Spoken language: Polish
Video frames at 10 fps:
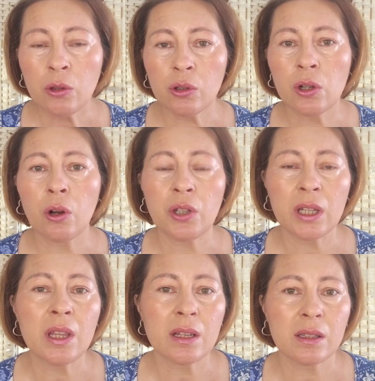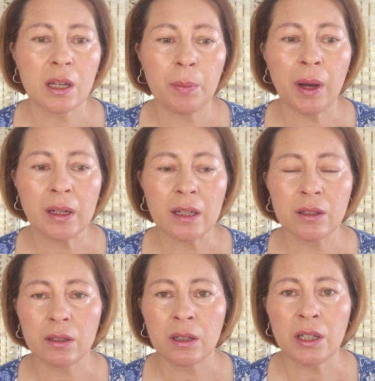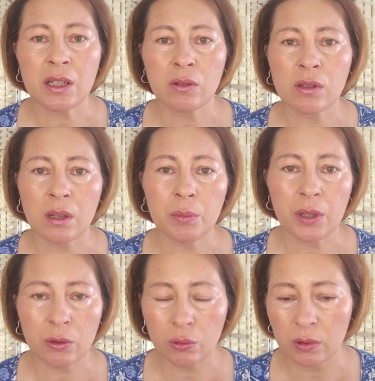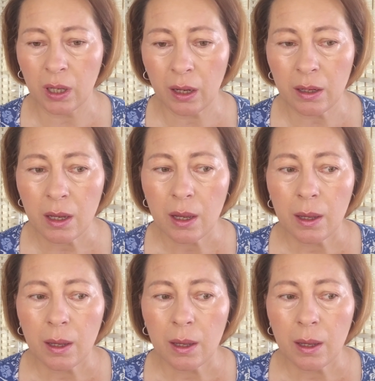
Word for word: to tylko jedna z tych palet y, jest dostępna tutaj,